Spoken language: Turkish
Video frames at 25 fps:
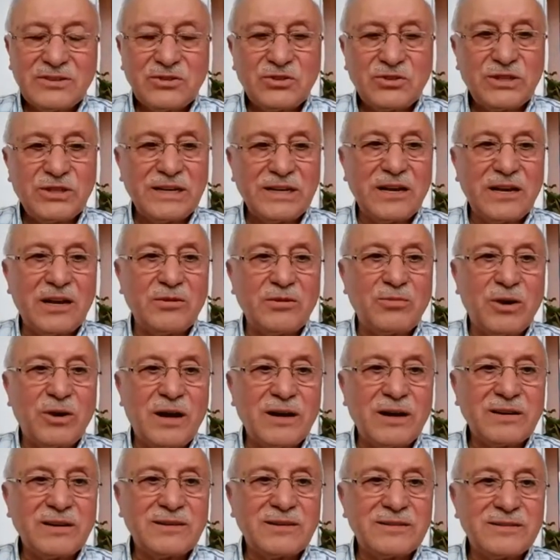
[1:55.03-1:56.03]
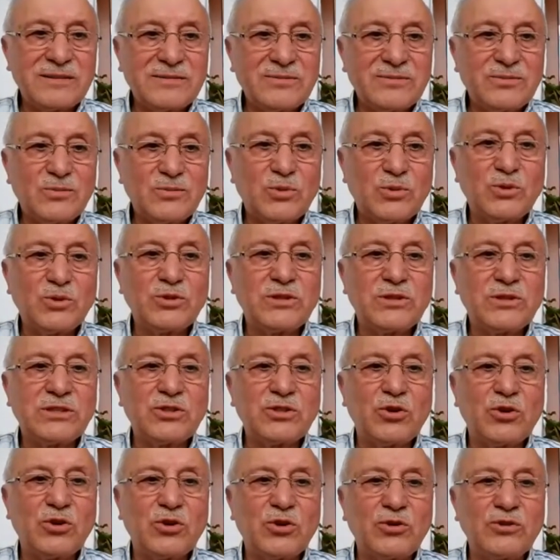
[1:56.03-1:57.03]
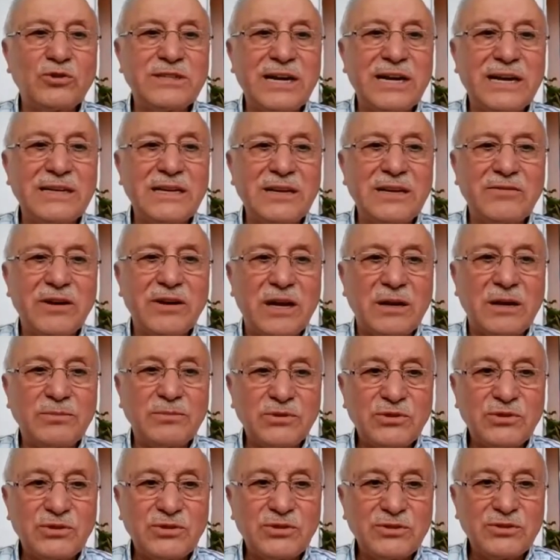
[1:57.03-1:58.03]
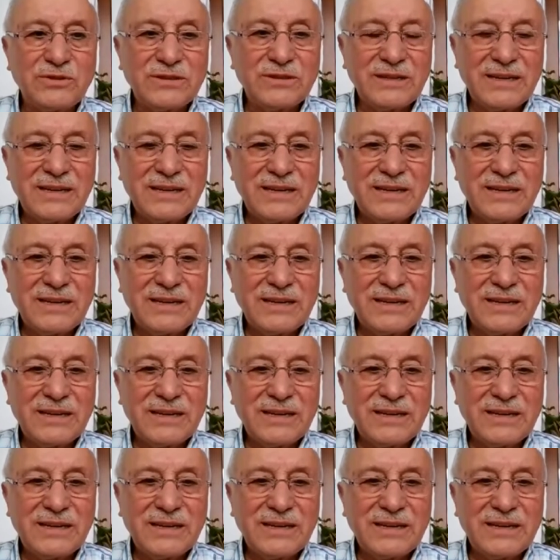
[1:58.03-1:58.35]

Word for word: Cenab-ı Hak mucize özelliği vermiş.